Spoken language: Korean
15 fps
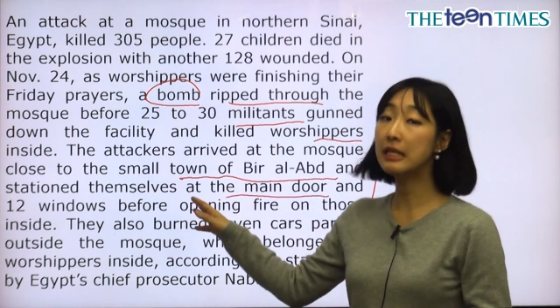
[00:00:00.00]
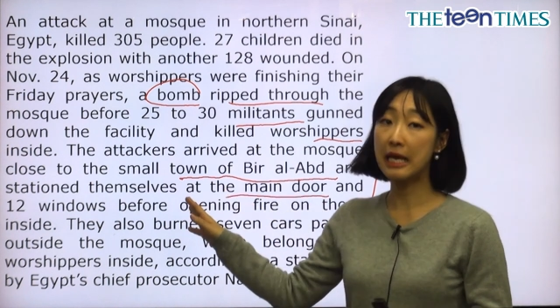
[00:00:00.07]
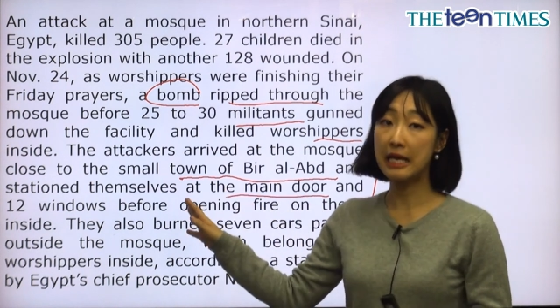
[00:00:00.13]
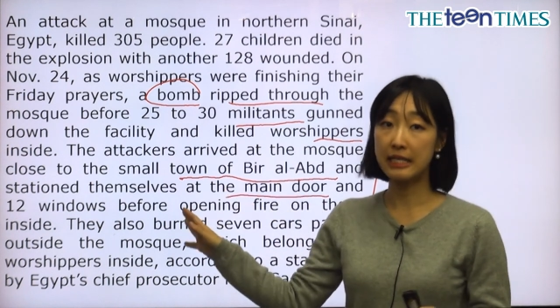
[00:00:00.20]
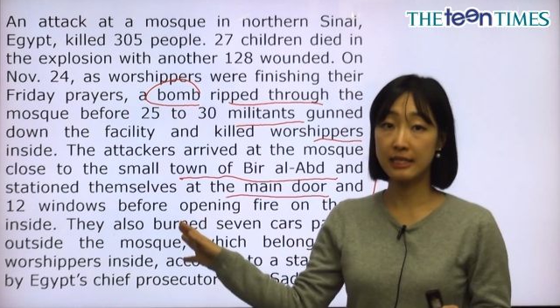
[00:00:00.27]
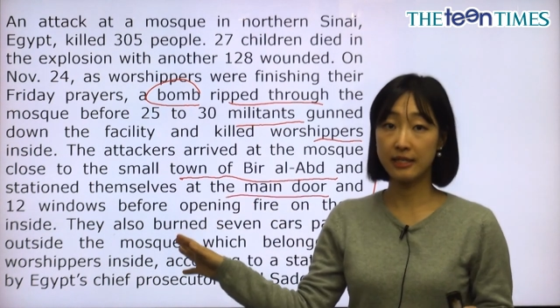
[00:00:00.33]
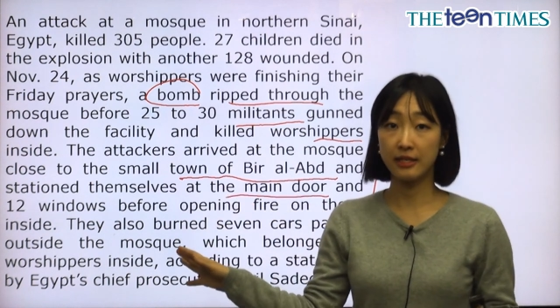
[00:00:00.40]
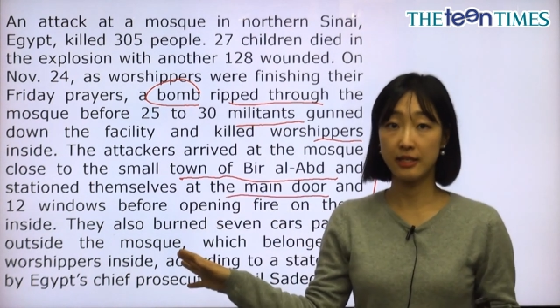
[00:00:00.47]

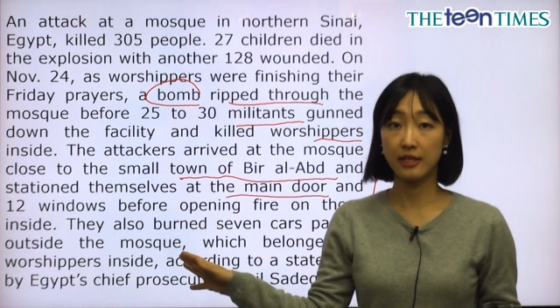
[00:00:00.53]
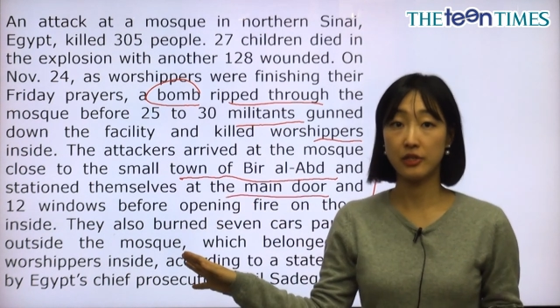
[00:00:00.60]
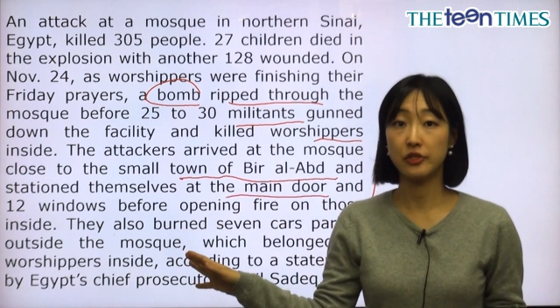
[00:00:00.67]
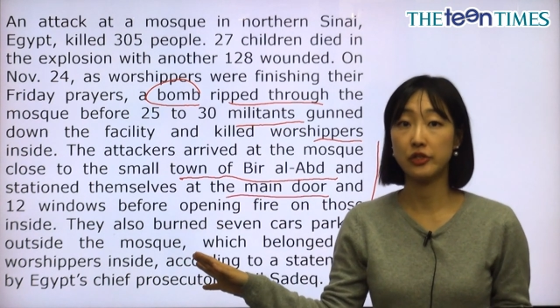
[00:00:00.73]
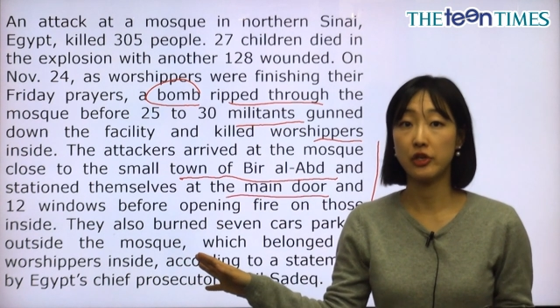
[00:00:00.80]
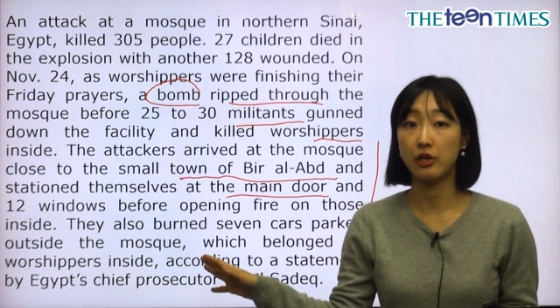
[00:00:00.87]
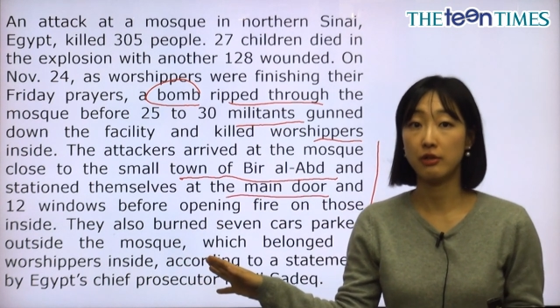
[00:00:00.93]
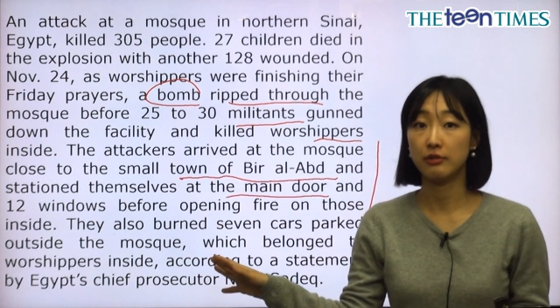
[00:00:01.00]
게이트가
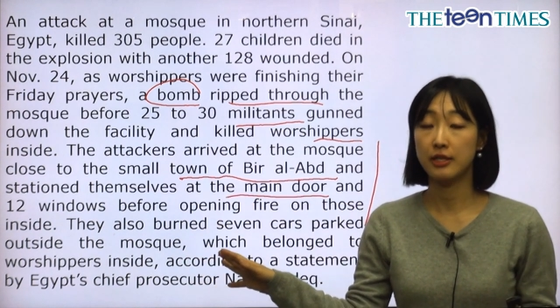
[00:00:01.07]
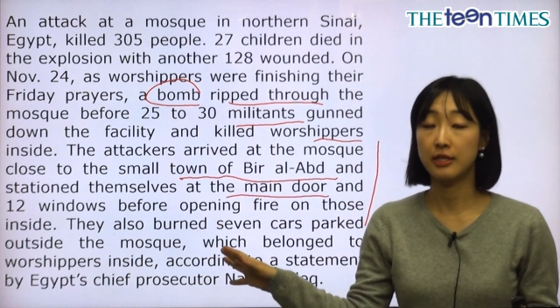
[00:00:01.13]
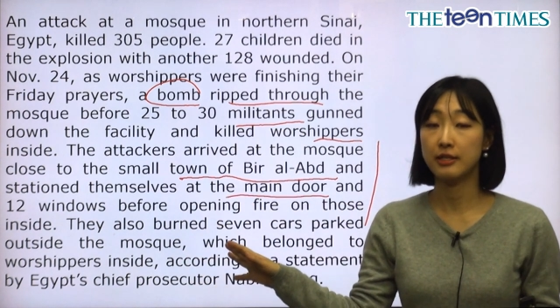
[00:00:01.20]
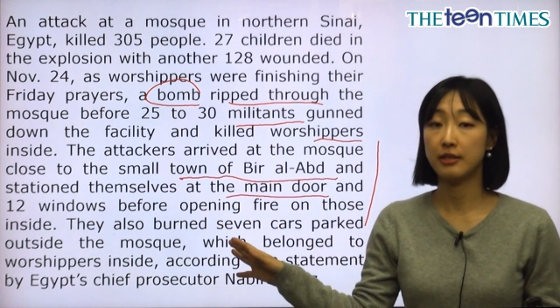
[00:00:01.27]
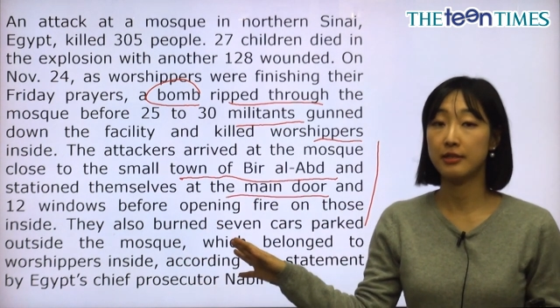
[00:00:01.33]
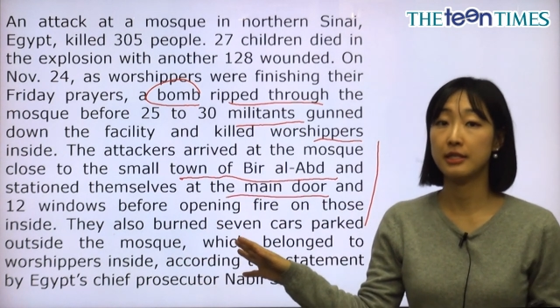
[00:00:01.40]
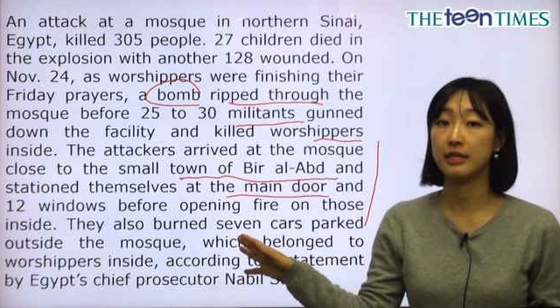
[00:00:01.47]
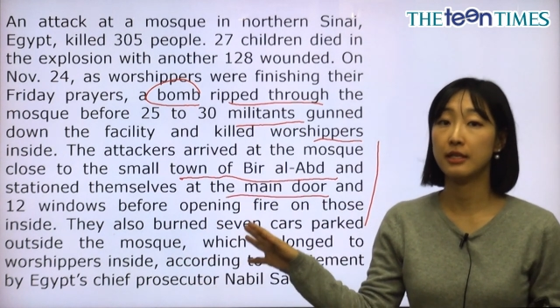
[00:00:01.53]
되겠죠.
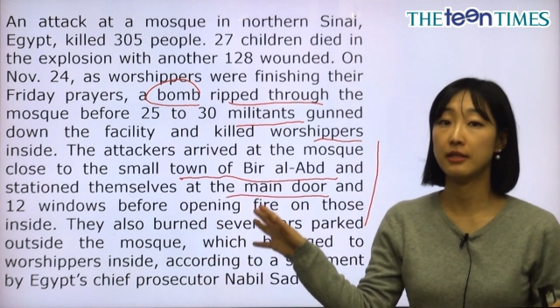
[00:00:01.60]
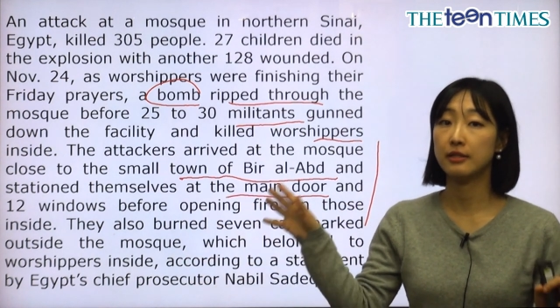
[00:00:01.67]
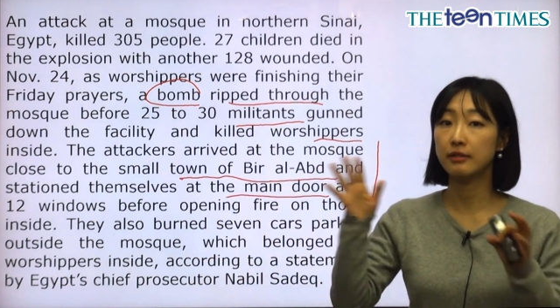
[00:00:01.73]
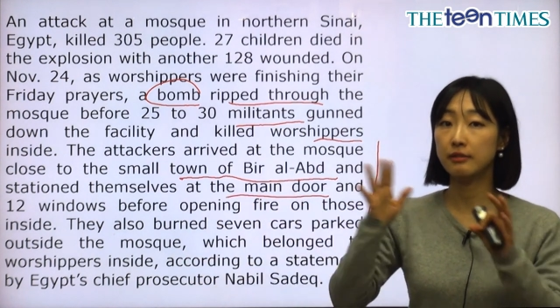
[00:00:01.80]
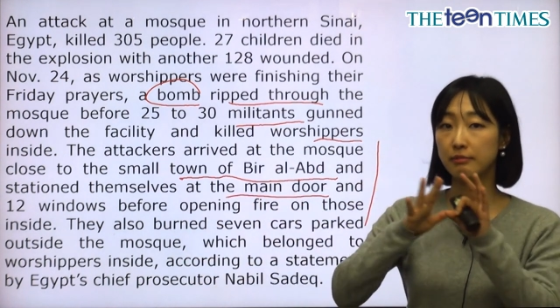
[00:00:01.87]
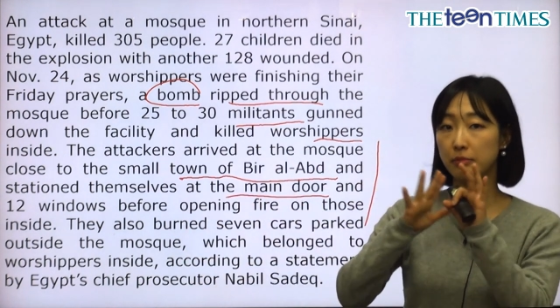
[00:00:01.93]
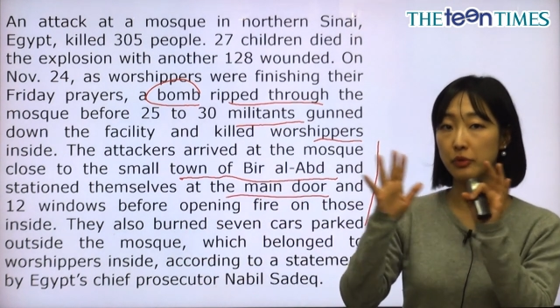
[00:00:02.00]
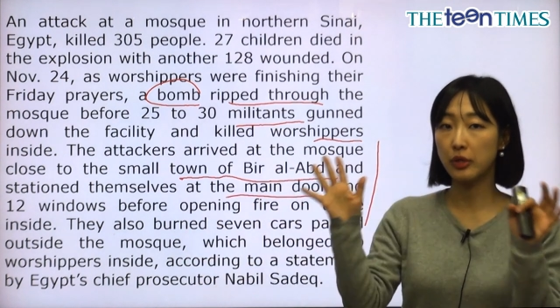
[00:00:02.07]
그래서 이제
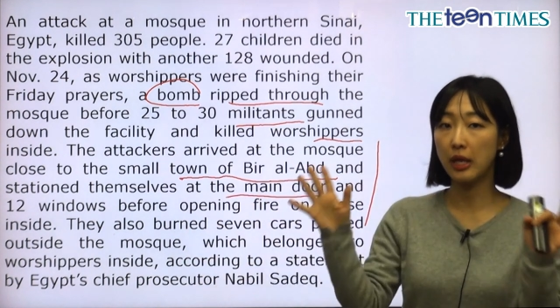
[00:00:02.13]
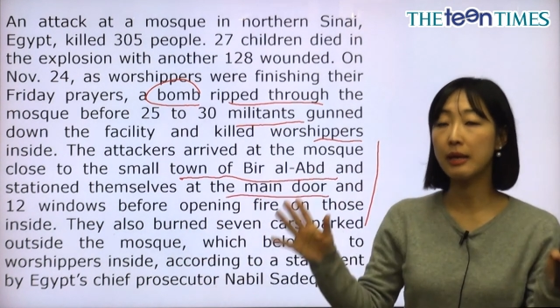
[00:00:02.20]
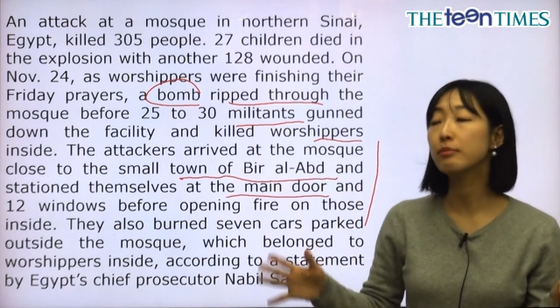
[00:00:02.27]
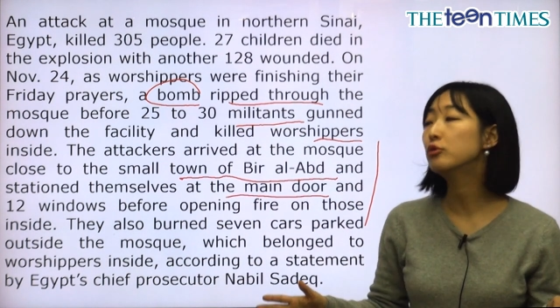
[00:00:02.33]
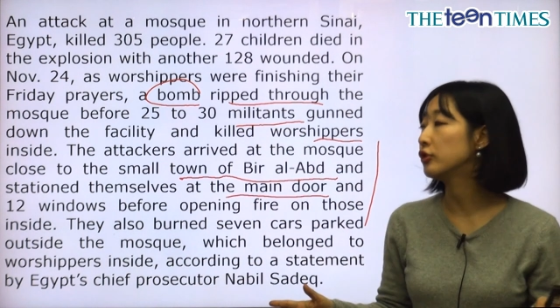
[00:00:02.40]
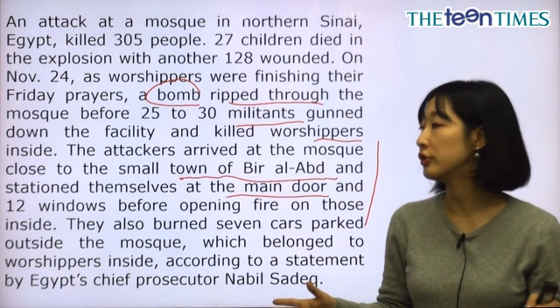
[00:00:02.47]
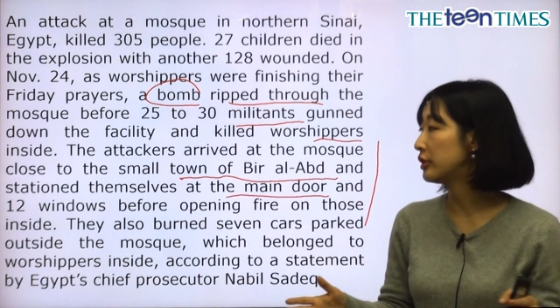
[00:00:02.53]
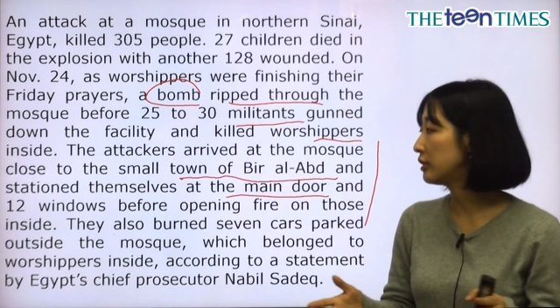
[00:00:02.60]

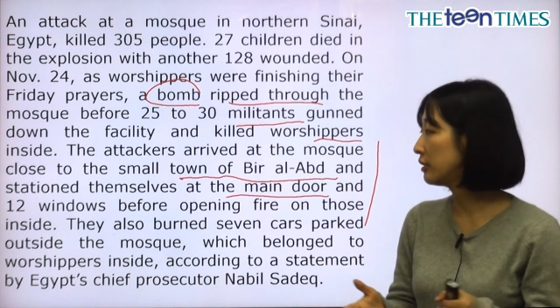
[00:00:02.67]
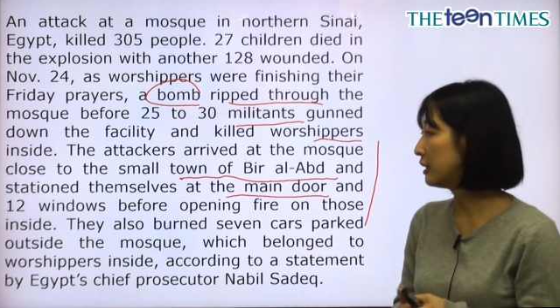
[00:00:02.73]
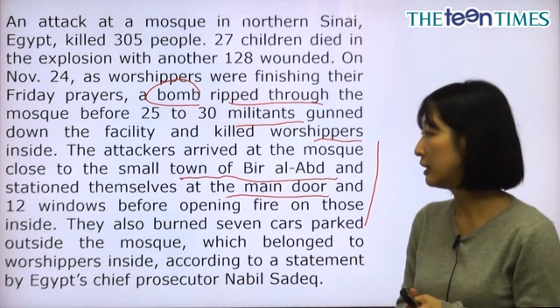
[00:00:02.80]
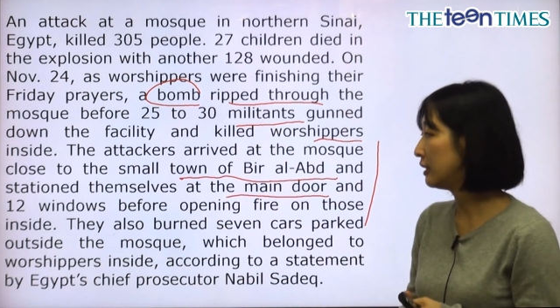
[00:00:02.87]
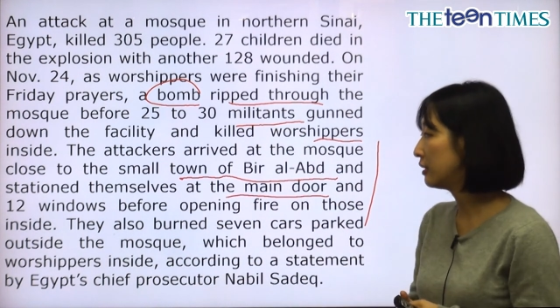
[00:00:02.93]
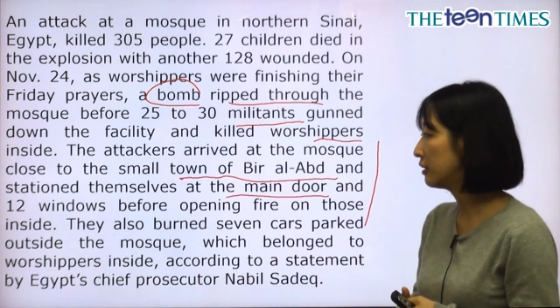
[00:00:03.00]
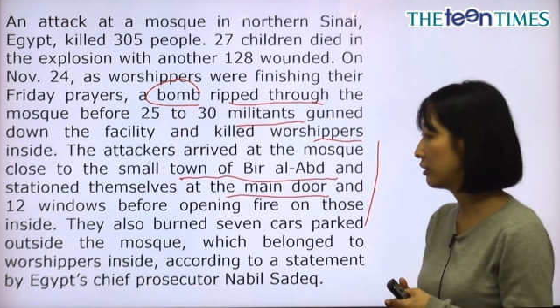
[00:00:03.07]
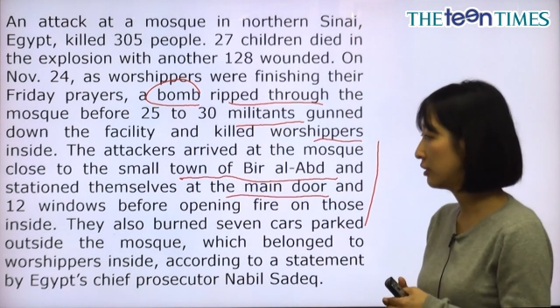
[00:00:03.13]
대문
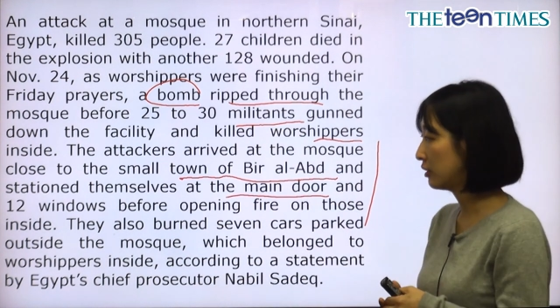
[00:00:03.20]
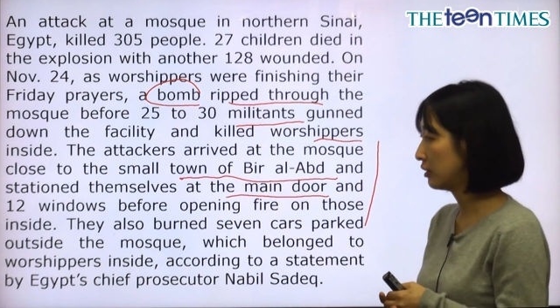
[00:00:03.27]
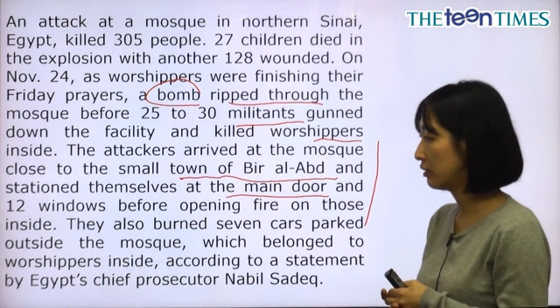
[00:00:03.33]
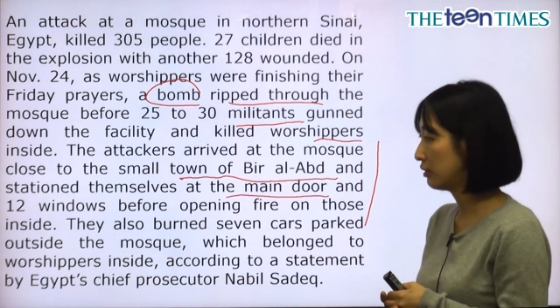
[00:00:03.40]
있는